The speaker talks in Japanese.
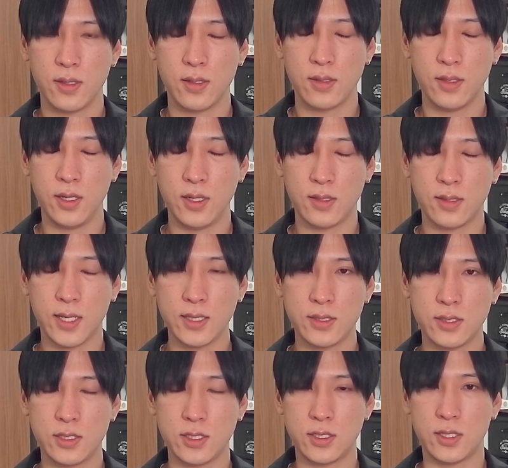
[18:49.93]
に
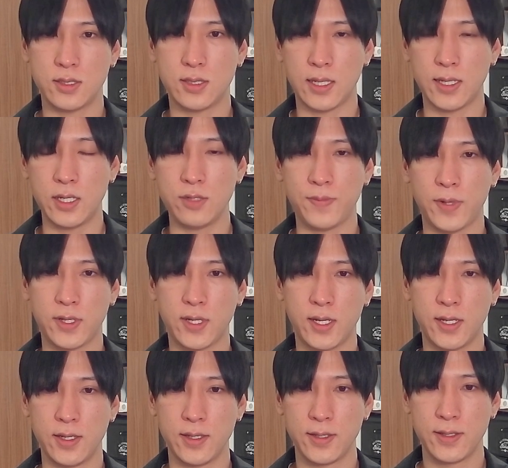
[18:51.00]
タッチして下がる
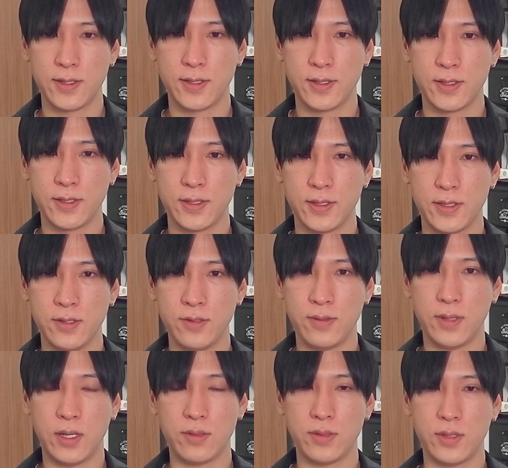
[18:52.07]
パターン、要はあ
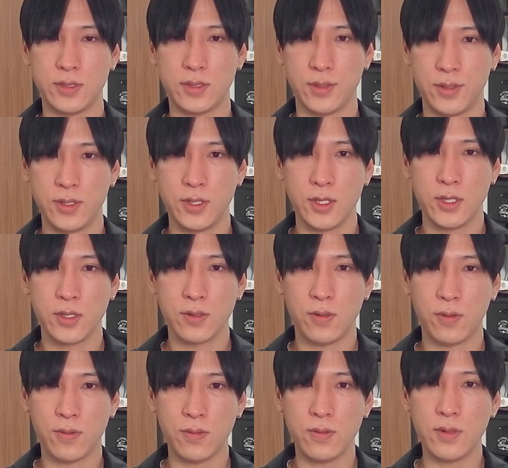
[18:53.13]
るんですよ。こ
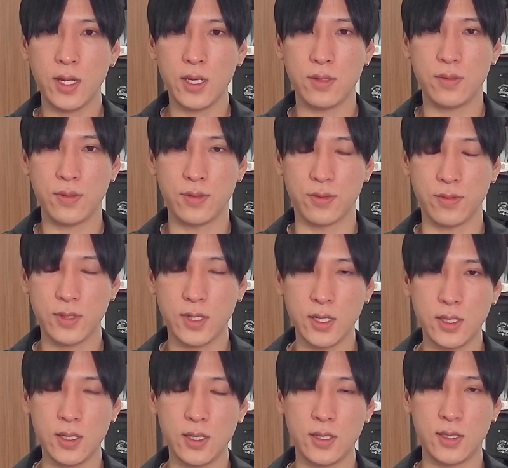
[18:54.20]
このラインを抜け
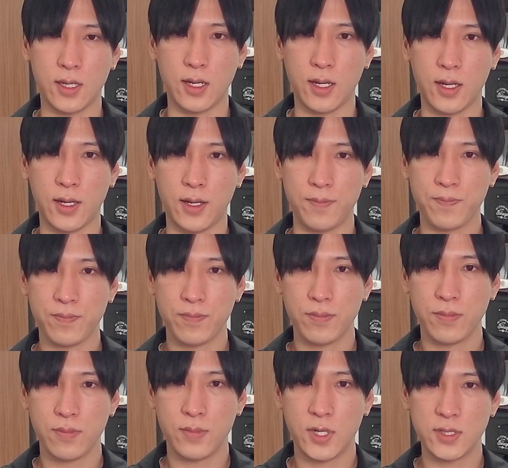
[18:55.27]
てきたら、
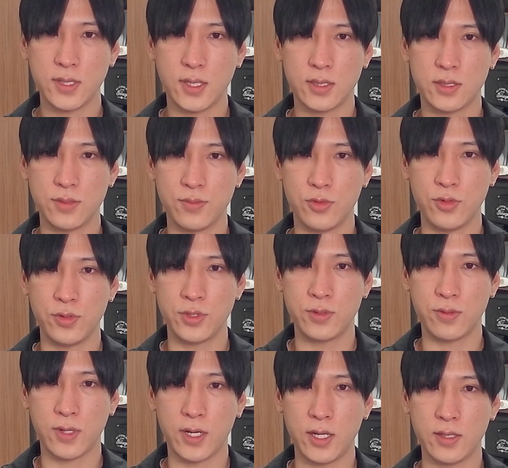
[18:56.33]
マザーズもう一
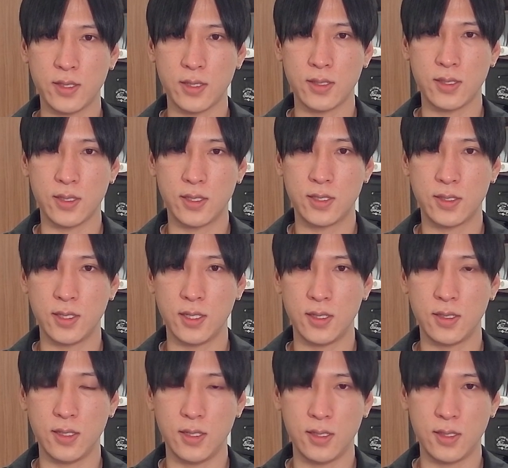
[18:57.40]
回転ね、聞
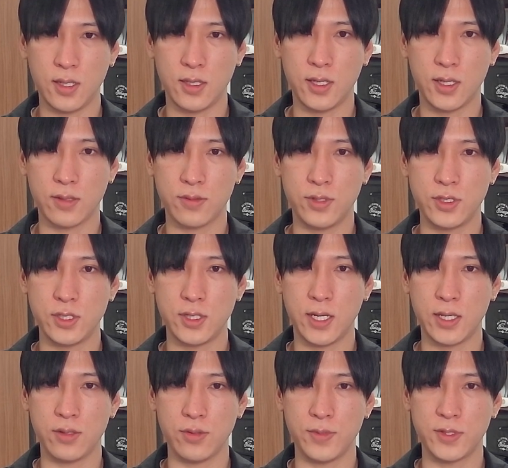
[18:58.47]
聞いて200日
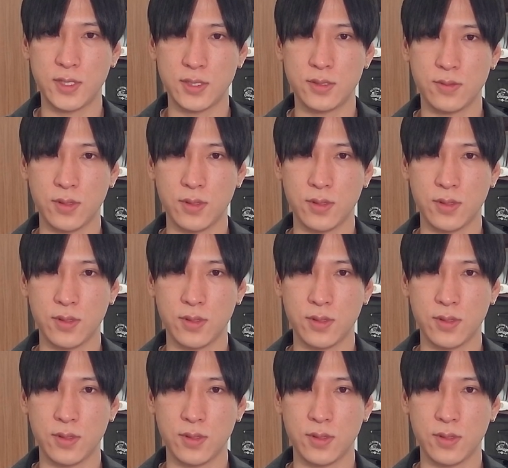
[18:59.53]
ラインを目指すような